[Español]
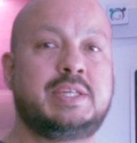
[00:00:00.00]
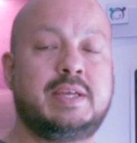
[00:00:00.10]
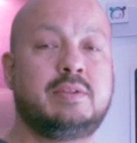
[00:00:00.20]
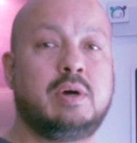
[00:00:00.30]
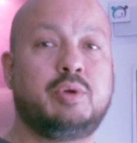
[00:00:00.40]

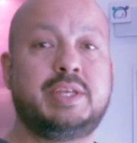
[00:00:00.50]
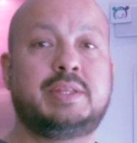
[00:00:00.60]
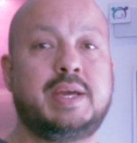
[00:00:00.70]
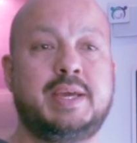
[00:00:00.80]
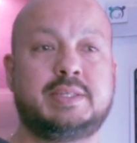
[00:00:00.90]
haciendo
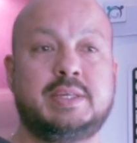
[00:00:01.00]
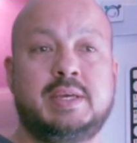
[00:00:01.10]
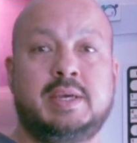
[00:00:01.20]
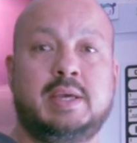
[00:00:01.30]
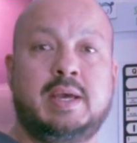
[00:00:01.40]
ahorita es
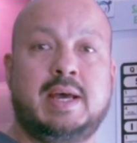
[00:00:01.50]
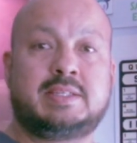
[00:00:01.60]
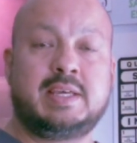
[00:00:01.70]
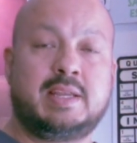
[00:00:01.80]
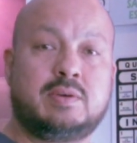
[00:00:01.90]

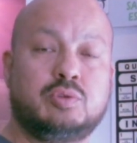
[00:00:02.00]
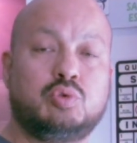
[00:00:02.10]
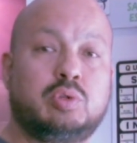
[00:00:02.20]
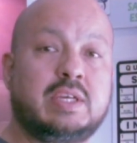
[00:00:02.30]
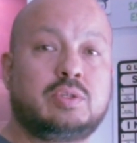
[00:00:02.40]
hacer
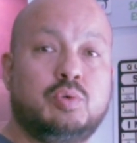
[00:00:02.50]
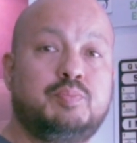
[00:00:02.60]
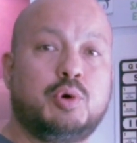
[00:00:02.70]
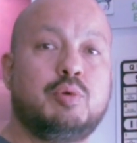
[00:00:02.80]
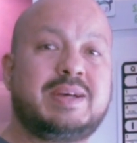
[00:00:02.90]
consultas un
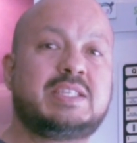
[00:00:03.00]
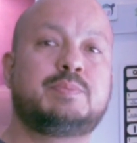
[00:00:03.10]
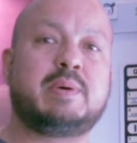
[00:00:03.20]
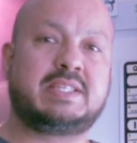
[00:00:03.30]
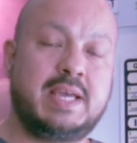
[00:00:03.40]
poco más
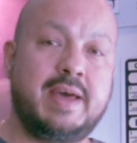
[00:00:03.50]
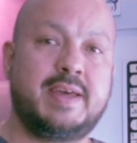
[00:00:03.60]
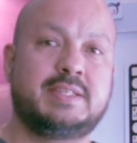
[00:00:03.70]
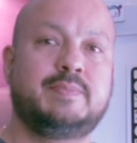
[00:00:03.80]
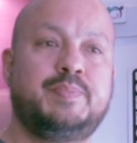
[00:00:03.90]

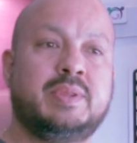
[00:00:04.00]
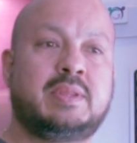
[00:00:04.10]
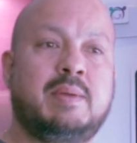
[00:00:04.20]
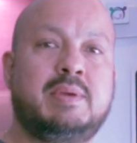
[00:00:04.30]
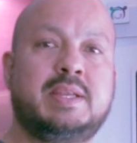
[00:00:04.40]
espaciadas.
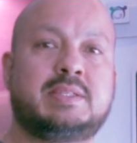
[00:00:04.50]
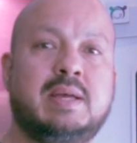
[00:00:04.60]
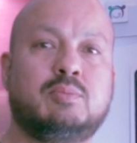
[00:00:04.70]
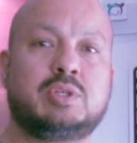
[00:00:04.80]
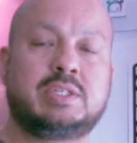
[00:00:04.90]
También
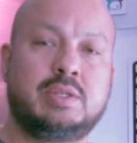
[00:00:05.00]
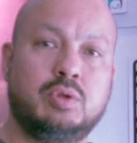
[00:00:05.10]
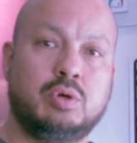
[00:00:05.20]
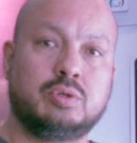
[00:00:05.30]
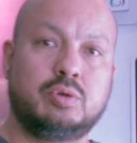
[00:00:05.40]
estamos
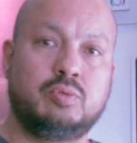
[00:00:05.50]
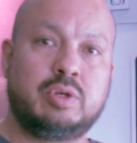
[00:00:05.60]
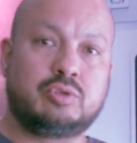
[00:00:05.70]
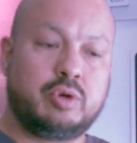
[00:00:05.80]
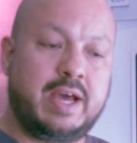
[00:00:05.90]
haciendo
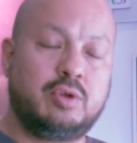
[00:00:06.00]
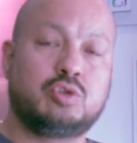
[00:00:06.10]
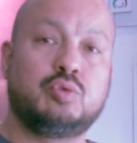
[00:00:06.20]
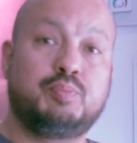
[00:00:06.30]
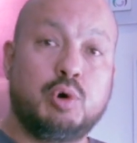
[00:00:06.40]
unos
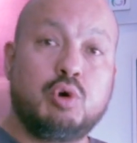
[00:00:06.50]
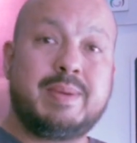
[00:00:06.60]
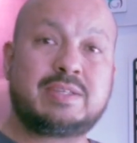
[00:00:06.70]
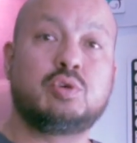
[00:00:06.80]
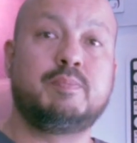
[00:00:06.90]
horarios un poco
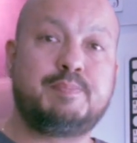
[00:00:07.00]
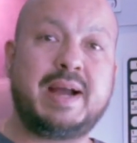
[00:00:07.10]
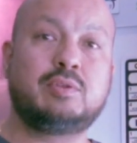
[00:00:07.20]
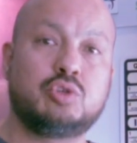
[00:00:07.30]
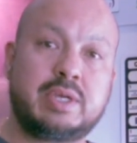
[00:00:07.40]
más
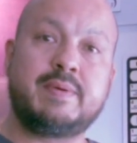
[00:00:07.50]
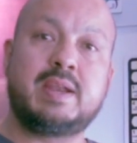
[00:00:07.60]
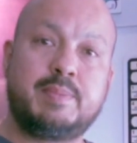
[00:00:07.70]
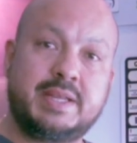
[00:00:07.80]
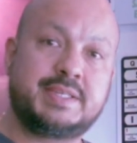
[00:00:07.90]
compactos que
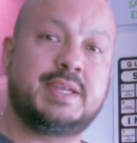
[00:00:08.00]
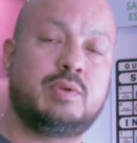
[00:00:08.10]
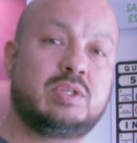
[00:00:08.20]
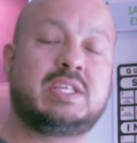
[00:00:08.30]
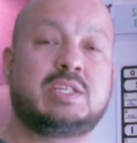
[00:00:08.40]
van a aparecer
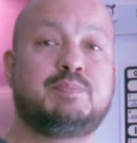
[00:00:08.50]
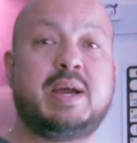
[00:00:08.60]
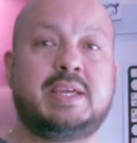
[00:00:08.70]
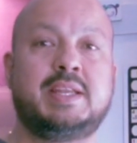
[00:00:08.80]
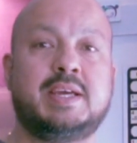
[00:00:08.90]
en nuestras
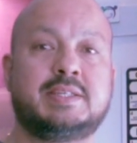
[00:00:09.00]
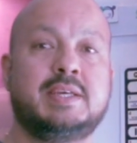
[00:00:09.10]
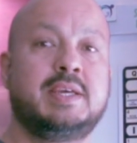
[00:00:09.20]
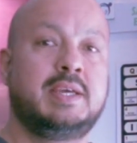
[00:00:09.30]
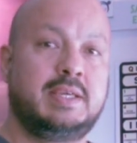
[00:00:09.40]

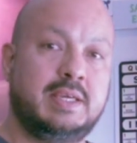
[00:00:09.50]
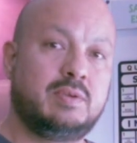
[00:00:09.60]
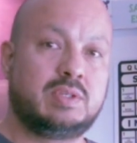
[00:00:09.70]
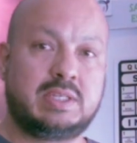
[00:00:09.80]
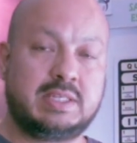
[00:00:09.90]
páginas y en
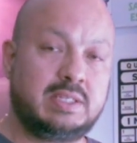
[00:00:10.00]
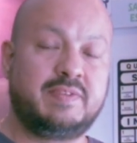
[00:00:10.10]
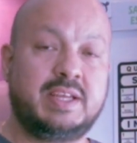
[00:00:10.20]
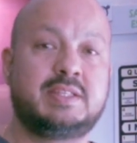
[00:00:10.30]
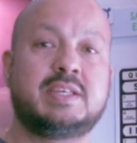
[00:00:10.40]
nuestras
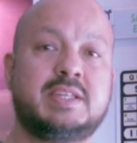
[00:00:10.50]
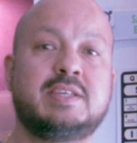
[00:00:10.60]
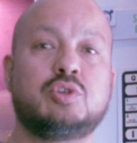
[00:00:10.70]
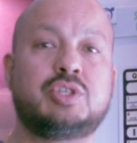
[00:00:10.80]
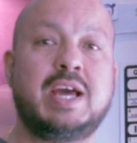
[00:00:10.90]
diferentes
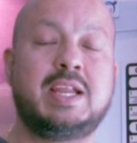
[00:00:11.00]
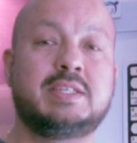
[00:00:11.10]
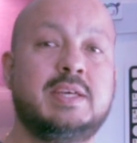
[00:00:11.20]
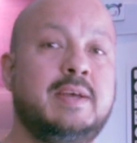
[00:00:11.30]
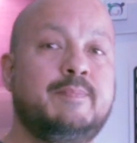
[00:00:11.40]
redes
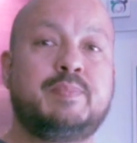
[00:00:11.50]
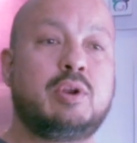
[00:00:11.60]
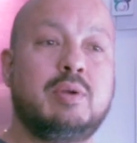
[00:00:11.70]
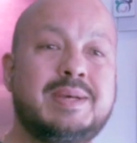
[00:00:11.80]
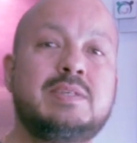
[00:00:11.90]
sociales.
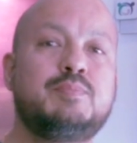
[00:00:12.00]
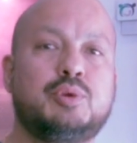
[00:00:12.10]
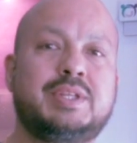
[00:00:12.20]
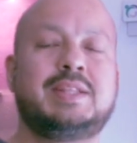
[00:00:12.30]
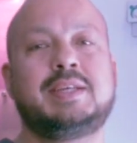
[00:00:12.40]
Pero lo más
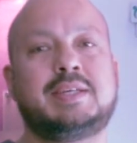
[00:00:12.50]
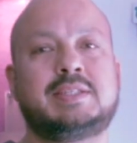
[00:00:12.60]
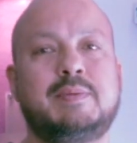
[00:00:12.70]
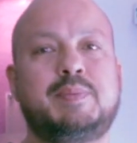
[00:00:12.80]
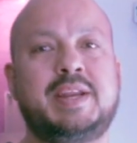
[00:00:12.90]
importante que
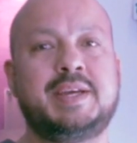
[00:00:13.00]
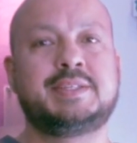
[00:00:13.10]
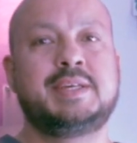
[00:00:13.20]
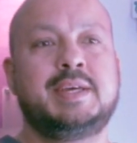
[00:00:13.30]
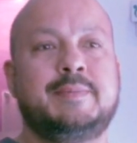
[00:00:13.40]
sepan
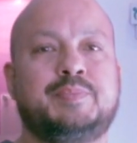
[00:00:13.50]
es